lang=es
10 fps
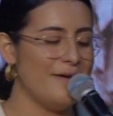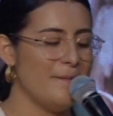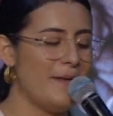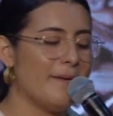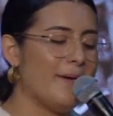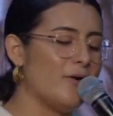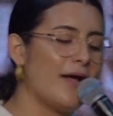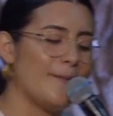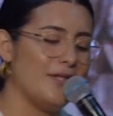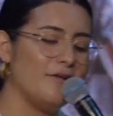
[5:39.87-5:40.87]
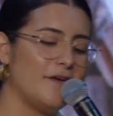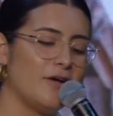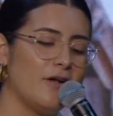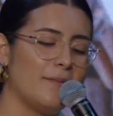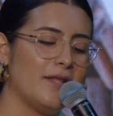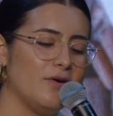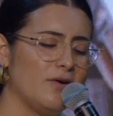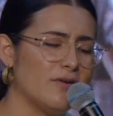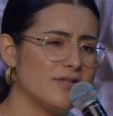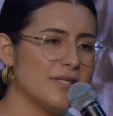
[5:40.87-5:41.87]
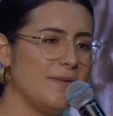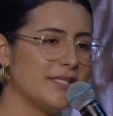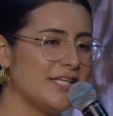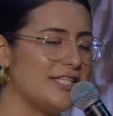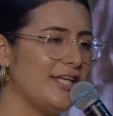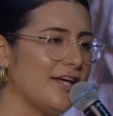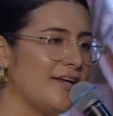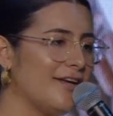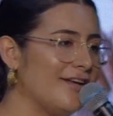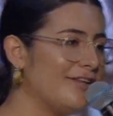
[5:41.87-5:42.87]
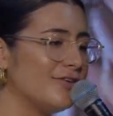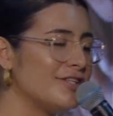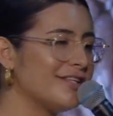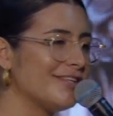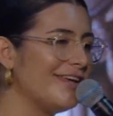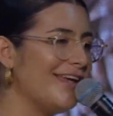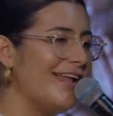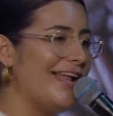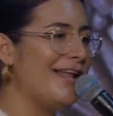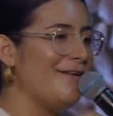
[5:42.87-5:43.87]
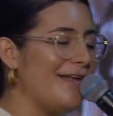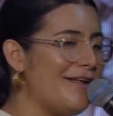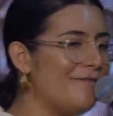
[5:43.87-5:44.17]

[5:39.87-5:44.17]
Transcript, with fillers: Mi mamá nunca me dio el frijol, me dio semillas de chía. Entonces, el,